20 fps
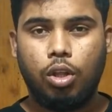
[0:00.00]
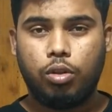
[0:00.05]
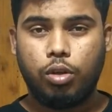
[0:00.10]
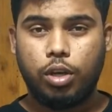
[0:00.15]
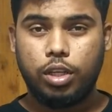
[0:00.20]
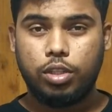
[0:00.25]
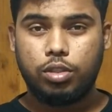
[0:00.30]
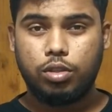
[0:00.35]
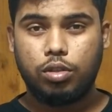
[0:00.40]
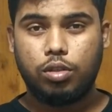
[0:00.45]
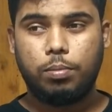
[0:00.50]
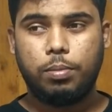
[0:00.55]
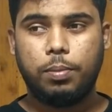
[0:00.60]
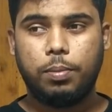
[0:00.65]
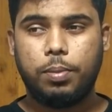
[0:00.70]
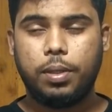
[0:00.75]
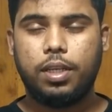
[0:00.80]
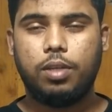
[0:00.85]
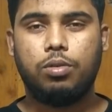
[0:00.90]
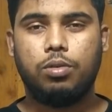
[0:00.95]
তো এই জন্য
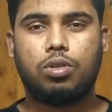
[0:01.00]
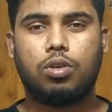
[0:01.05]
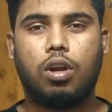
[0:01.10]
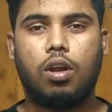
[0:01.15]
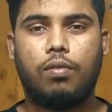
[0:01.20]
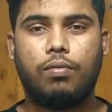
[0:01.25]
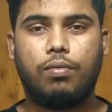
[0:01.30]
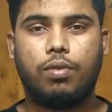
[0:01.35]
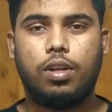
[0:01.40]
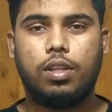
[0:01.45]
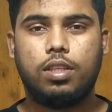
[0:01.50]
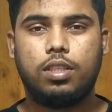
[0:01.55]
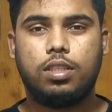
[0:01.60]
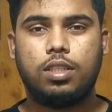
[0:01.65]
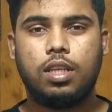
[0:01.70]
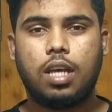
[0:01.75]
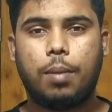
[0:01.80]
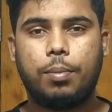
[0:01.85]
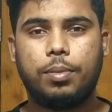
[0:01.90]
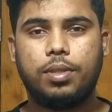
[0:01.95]
বিপিএন ইউজ করা অফ করে
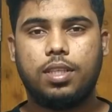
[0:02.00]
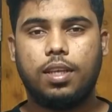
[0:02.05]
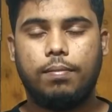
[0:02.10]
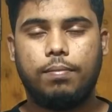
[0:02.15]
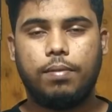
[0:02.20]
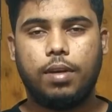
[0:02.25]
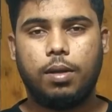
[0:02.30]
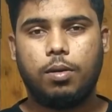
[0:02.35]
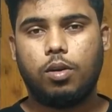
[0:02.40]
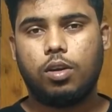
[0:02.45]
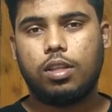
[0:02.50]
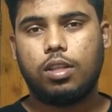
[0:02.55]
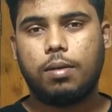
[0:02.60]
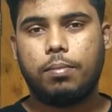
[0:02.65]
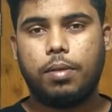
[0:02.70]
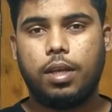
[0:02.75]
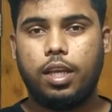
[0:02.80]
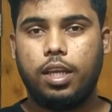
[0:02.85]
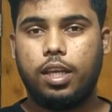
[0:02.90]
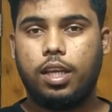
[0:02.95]
দিয়েছি আমি সেলফ ক্লিক
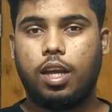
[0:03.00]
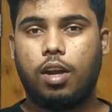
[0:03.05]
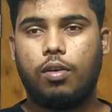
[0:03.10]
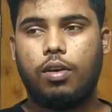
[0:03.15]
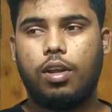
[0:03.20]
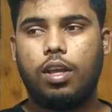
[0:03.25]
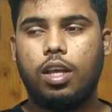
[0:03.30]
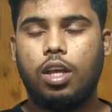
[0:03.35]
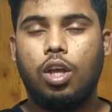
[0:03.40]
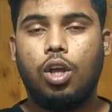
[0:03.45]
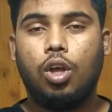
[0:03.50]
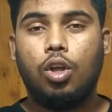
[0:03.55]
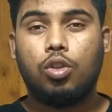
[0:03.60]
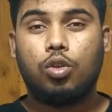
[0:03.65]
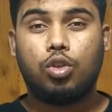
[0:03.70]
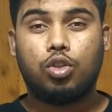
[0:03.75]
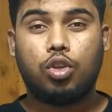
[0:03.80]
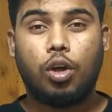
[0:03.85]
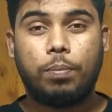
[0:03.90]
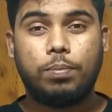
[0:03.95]
করতাম এই কারণে
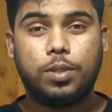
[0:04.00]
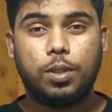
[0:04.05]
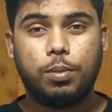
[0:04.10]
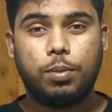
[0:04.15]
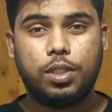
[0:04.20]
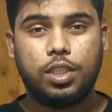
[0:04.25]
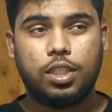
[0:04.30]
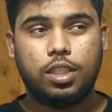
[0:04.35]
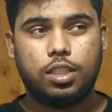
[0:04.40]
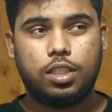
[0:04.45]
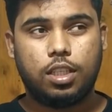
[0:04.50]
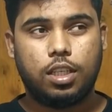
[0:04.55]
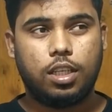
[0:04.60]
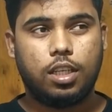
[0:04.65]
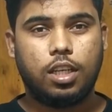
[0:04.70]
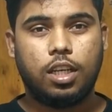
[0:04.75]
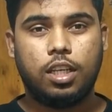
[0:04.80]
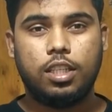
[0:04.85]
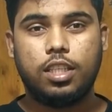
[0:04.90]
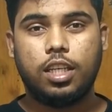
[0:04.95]
তো সবচেয়ে বেশি যে
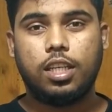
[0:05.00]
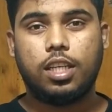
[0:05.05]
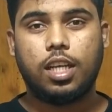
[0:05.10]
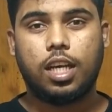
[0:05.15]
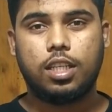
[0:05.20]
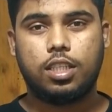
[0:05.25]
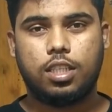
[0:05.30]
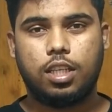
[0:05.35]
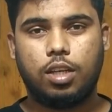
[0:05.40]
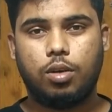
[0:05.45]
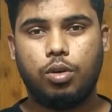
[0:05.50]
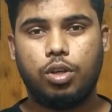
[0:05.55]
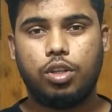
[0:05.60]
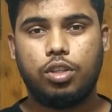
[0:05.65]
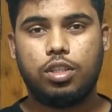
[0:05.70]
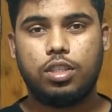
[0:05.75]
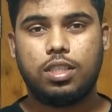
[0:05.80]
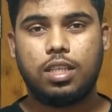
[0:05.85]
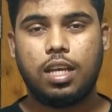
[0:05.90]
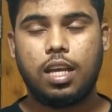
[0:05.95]
রিজনটা আসছে
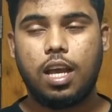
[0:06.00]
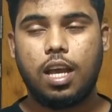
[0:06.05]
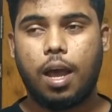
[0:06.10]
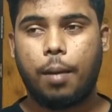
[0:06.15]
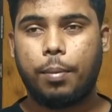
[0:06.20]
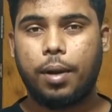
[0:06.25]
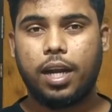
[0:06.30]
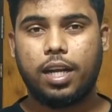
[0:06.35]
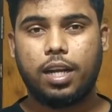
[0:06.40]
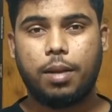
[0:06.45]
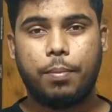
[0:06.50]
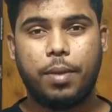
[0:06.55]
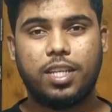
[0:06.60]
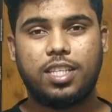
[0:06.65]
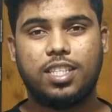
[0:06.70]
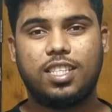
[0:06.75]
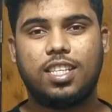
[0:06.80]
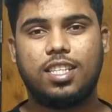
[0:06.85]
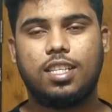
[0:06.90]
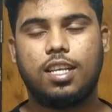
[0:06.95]
ওইটা হচ্ছে আপনার একটা
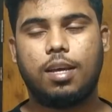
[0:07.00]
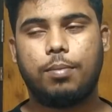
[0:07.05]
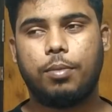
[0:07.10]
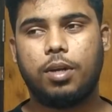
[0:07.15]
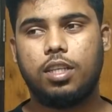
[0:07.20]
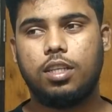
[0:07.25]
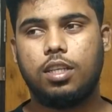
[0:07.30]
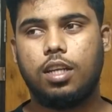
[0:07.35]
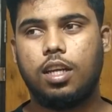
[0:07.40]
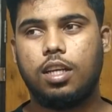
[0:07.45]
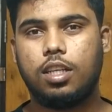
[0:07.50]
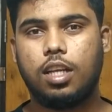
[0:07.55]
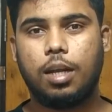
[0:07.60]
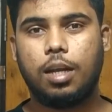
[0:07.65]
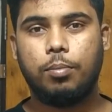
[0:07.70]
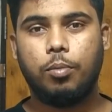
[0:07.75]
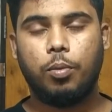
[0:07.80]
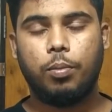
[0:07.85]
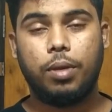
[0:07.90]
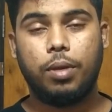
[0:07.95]
মেসেজ আছে আপনার
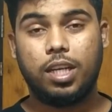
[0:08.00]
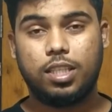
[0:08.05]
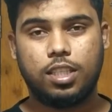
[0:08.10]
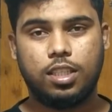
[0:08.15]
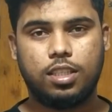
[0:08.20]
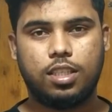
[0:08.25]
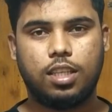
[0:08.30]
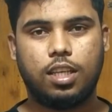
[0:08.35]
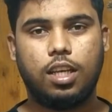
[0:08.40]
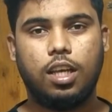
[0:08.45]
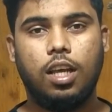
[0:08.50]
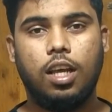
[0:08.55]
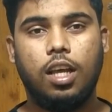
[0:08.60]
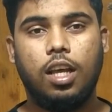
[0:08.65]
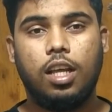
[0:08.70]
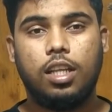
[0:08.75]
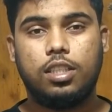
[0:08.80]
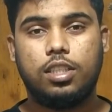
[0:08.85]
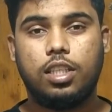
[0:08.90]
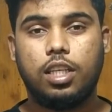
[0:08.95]
অ্যাডমুভ অ্যাডসেন্সে
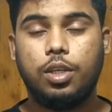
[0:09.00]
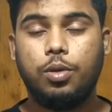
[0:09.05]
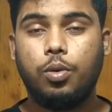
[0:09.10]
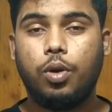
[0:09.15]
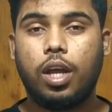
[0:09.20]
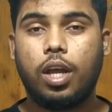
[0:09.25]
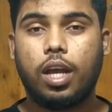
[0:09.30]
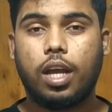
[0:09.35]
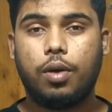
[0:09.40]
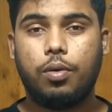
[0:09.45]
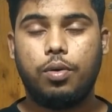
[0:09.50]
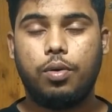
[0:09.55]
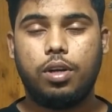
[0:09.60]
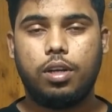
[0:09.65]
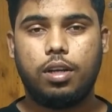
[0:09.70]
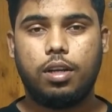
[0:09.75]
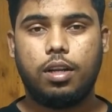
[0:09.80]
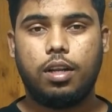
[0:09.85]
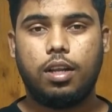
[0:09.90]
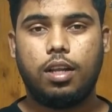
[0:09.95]
যে ইউর
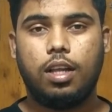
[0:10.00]
অ্যাকাউন্ট